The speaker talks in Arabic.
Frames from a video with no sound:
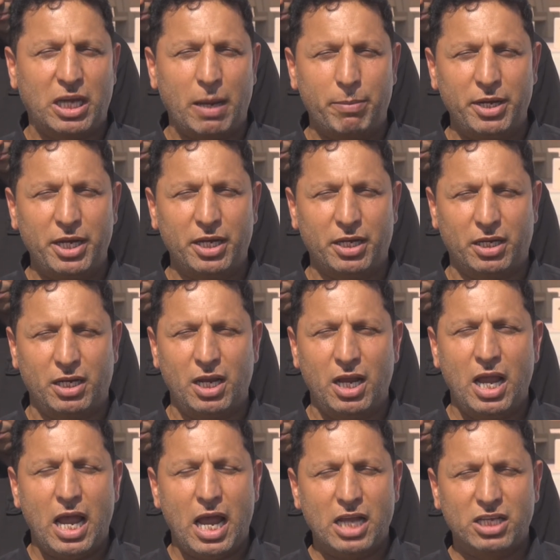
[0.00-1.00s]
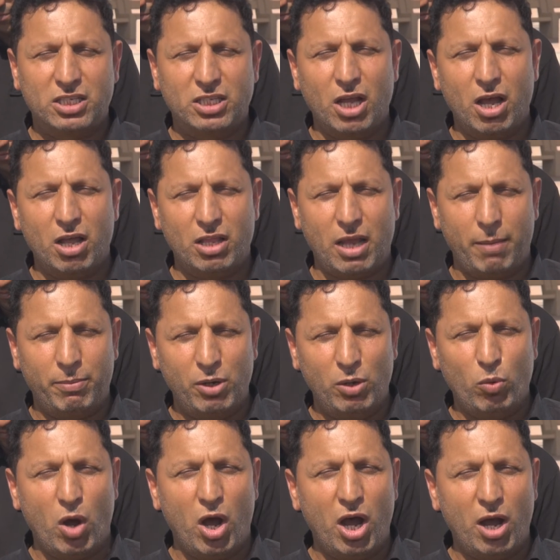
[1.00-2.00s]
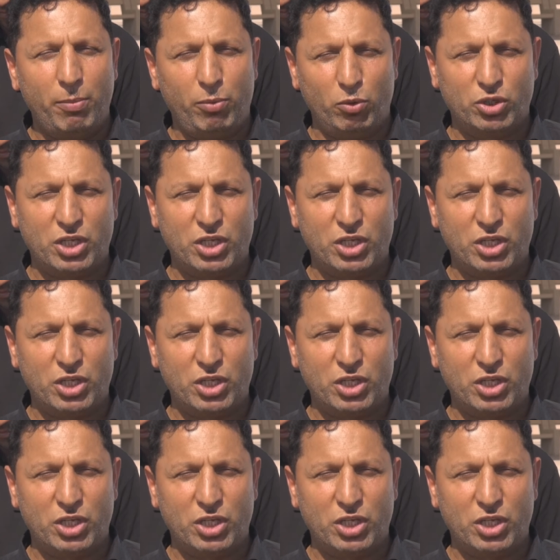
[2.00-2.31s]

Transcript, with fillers: الكبير أستاذ عبد الوهاب